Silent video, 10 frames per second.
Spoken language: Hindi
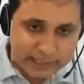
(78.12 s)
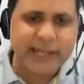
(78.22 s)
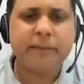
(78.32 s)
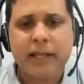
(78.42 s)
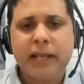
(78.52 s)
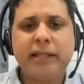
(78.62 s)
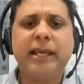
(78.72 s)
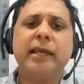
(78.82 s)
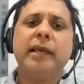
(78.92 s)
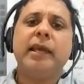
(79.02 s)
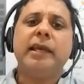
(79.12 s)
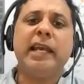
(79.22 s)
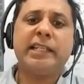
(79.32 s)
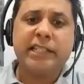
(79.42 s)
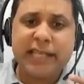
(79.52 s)
लेकिन देखिए
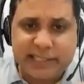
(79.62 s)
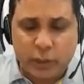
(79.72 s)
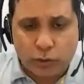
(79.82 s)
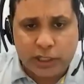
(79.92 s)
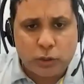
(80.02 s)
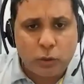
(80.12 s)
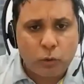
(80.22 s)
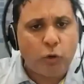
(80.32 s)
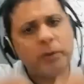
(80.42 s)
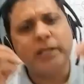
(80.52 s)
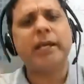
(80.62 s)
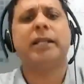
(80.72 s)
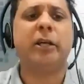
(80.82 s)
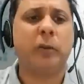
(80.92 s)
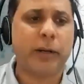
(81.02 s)
ये चीजें ऐसी होती हैं जो कोई भी नहीं
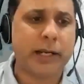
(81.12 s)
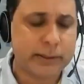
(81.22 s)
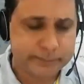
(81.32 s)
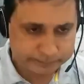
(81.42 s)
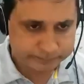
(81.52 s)
याद कर पाएगा